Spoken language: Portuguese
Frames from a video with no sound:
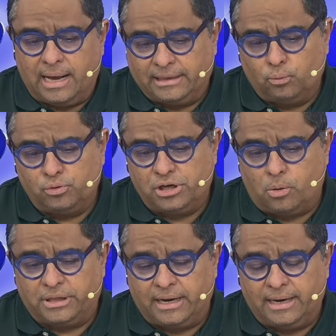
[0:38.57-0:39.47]
A
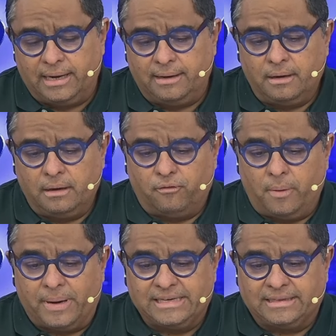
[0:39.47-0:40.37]
denúncia contra ele
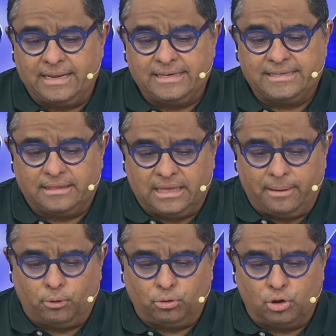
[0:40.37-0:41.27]
foi apresentada em
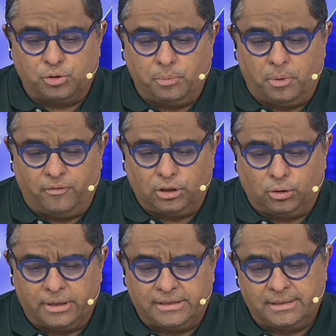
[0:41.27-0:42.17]
setembro de
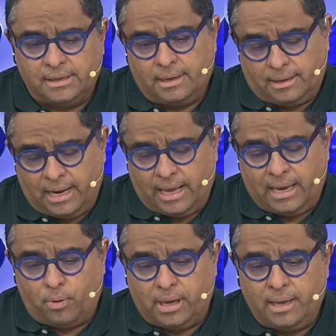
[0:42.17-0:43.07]
2022.
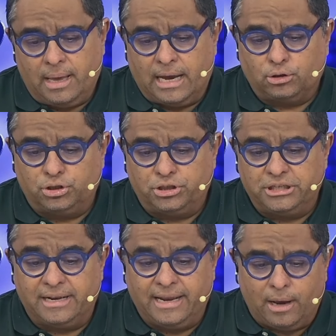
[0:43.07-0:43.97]
Na época, a
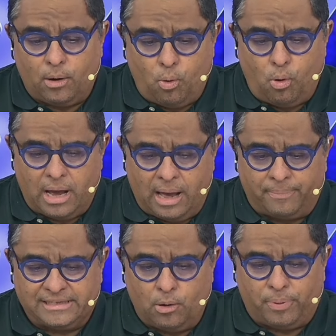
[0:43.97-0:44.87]
justiça negou
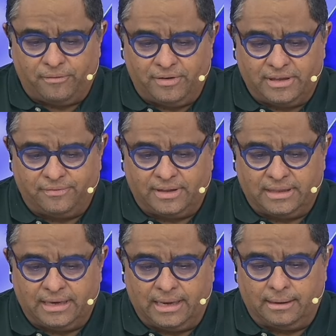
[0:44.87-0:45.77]
a prisão
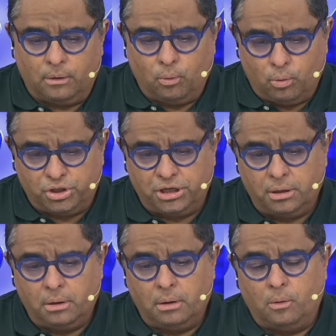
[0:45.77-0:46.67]
preventiva dele.
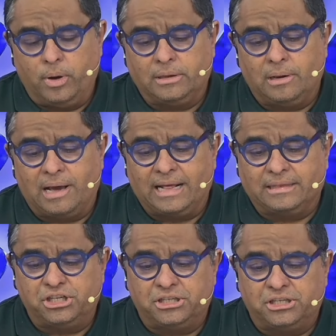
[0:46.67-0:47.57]
Hoje, o Wendel
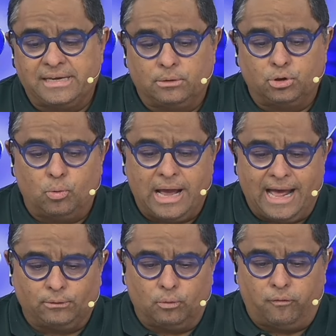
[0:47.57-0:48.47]
Lagatista está sendo
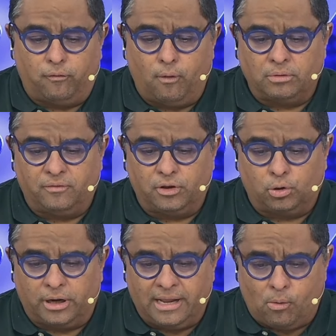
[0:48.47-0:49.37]
julgado no Fórum
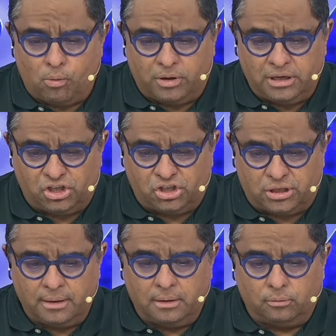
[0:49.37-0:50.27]
de Vitória da
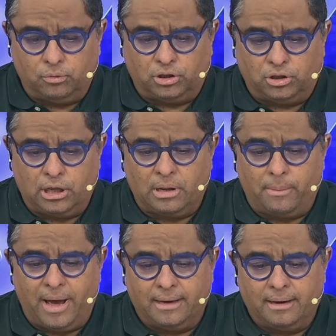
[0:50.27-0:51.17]
Conquista, no interior
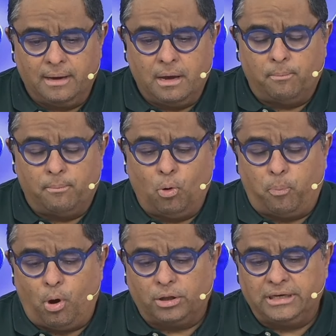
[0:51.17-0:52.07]
da Bahia,
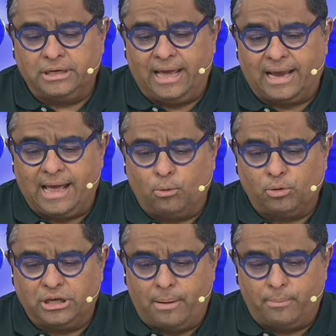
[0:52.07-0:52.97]
por porte
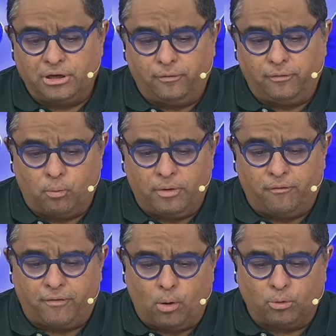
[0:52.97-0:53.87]
ilegal de arma de
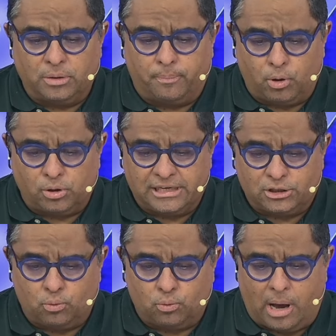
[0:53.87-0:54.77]
fogo e fraude
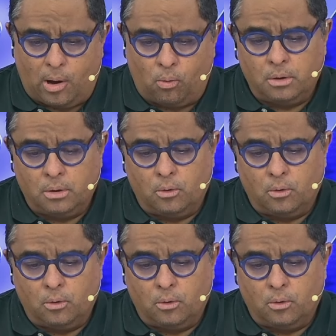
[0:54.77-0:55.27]
processual